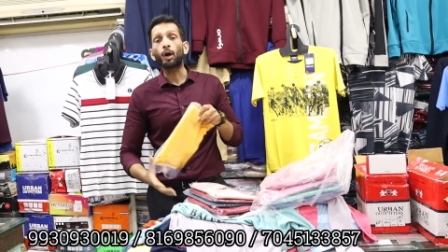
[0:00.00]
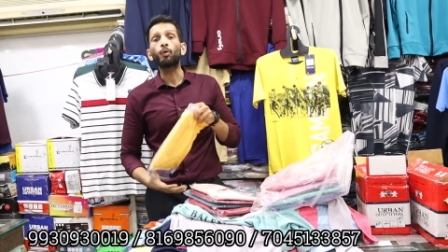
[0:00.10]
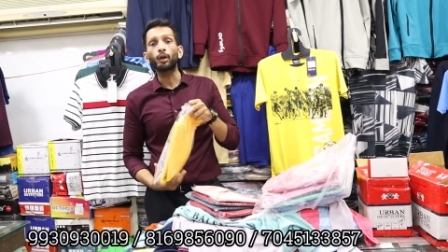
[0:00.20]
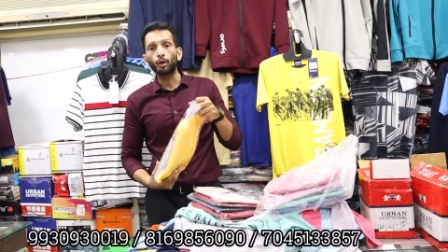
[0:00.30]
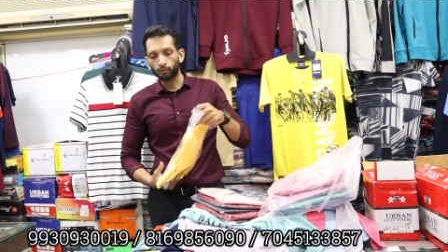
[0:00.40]
हैं
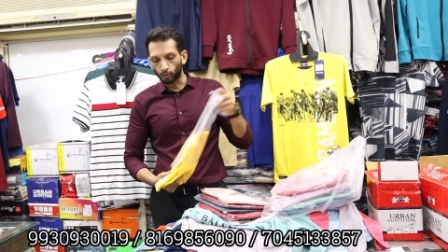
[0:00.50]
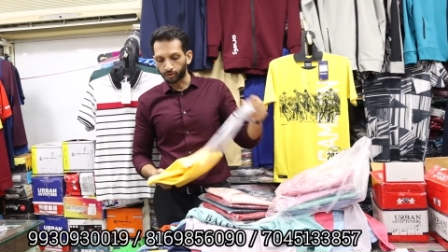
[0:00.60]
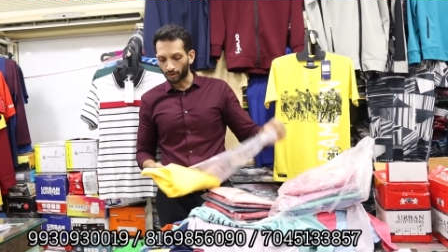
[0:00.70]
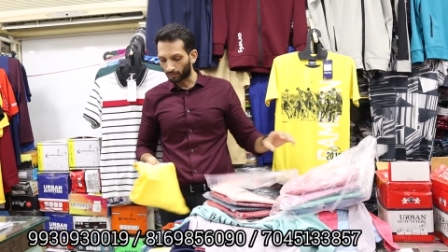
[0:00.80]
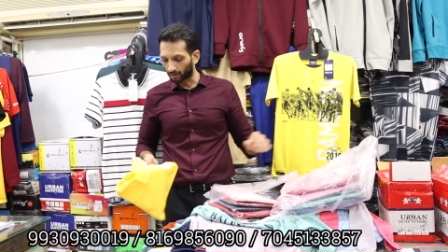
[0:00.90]
राउंड नेक और फुल
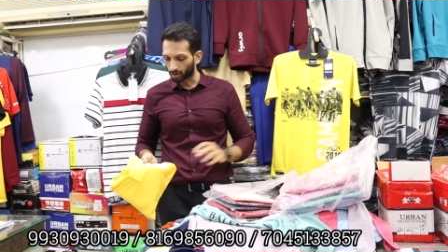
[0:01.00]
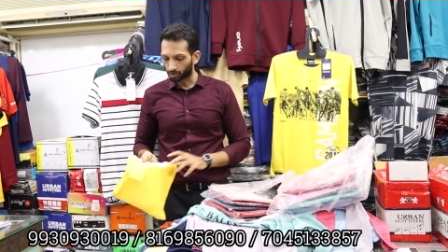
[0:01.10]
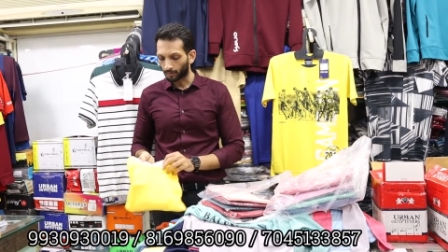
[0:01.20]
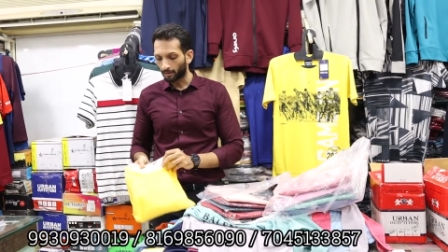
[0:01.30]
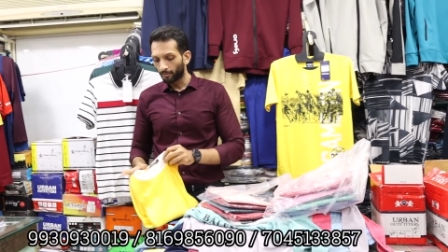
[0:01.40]
स्लीव टी
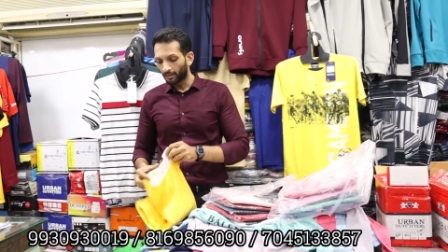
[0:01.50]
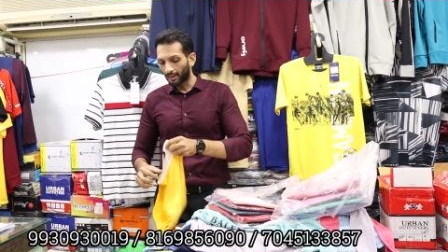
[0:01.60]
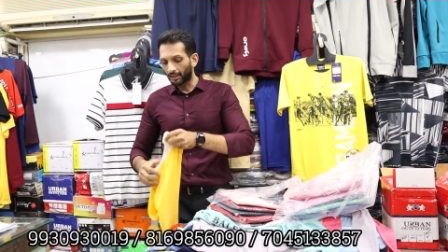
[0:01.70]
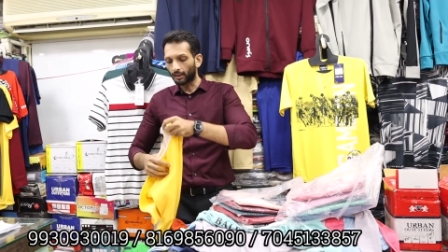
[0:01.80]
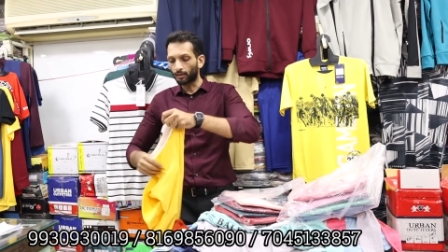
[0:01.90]
शर्ट में
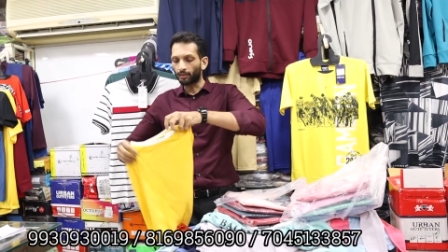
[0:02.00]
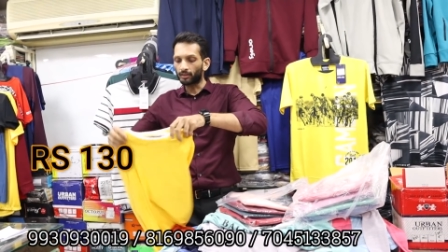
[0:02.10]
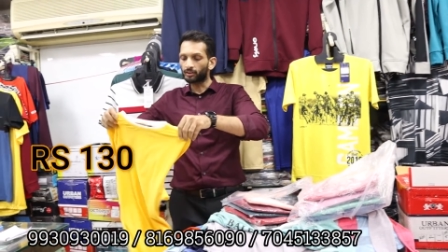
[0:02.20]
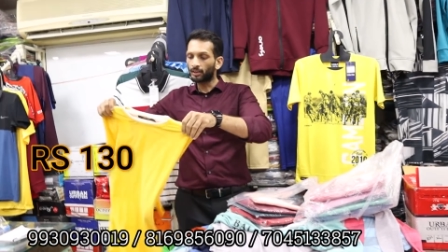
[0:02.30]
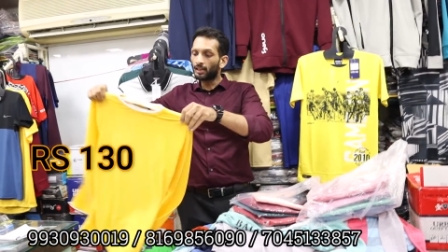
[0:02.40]
ये देखिए फ्रेंड्स